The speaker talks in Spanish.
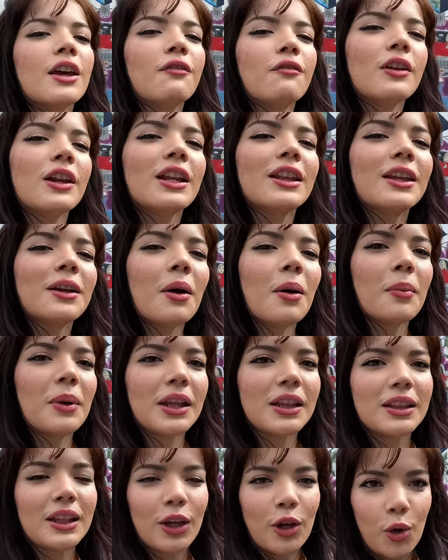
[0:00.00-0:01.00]

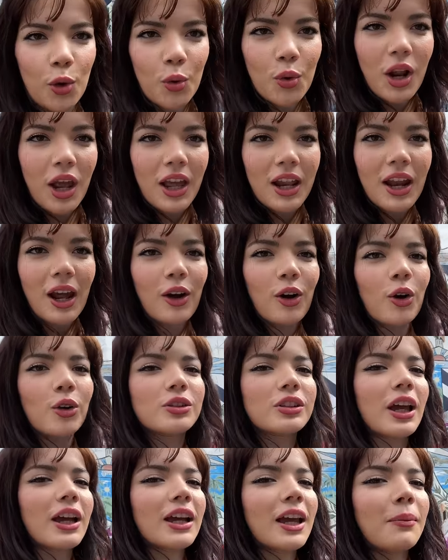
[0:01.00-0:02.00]
Definitivamente, una de las
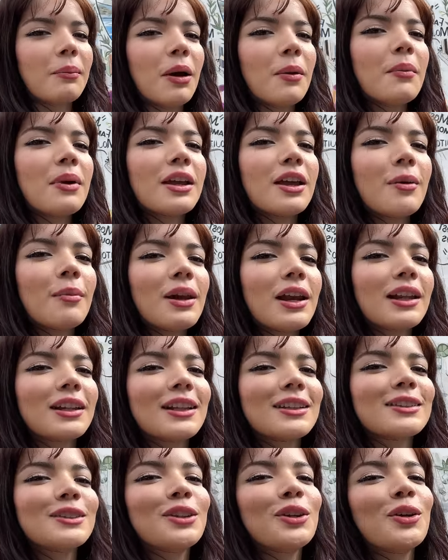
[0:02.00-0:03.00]
cosas que más me llama la
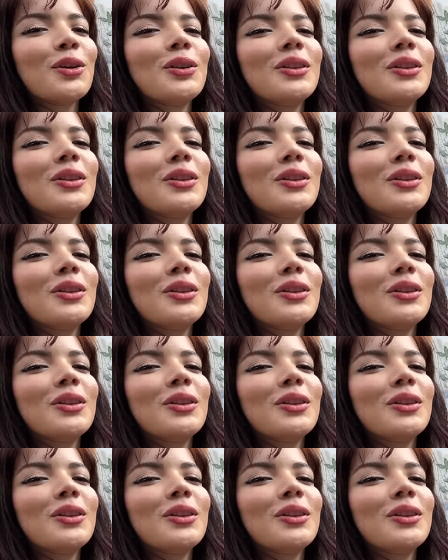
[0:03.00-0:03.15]
atención